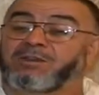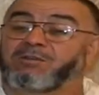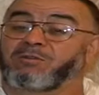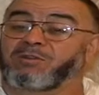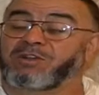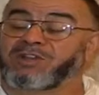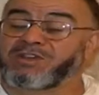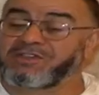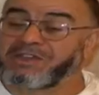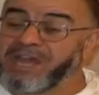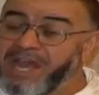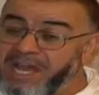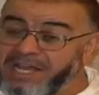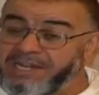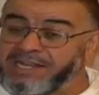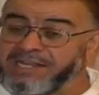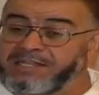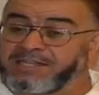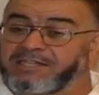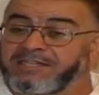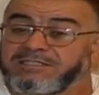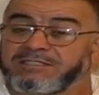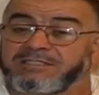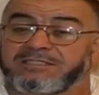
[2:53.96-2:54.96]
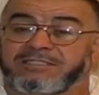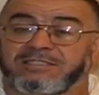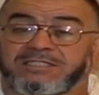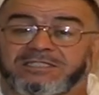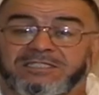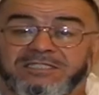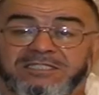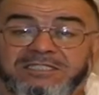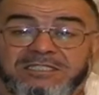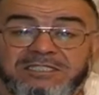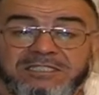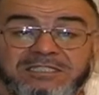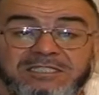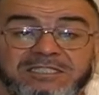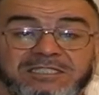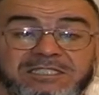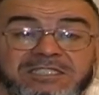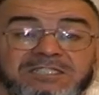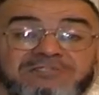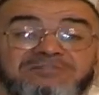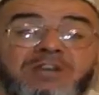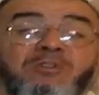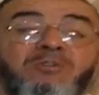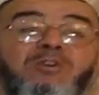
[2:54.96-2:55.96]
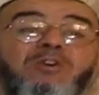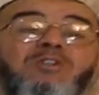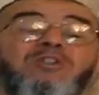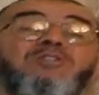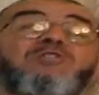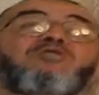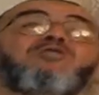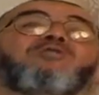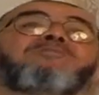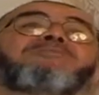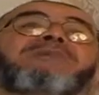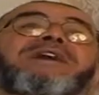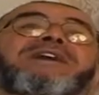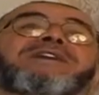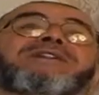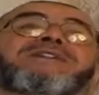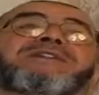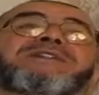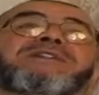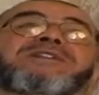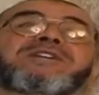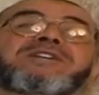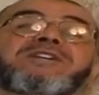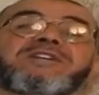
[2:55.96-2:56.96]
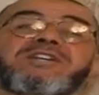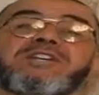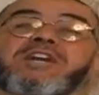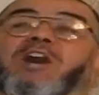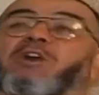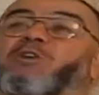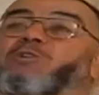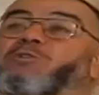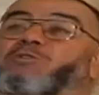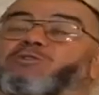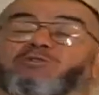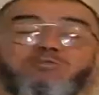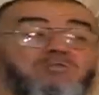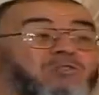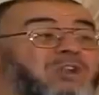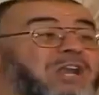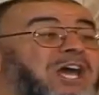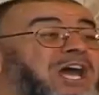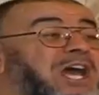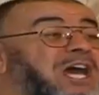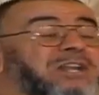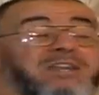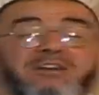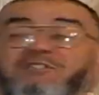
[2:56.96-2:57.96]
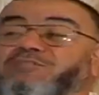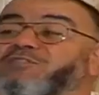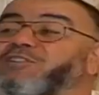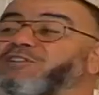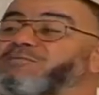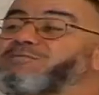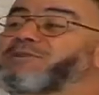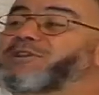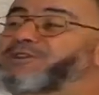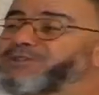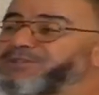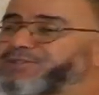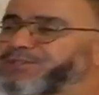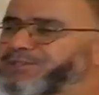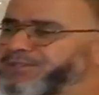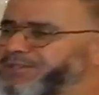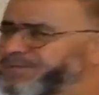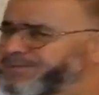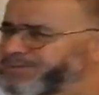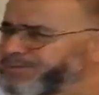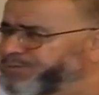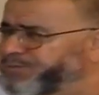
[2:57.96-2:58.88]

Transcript: ولذلك فكل من يخرج الآن في مصر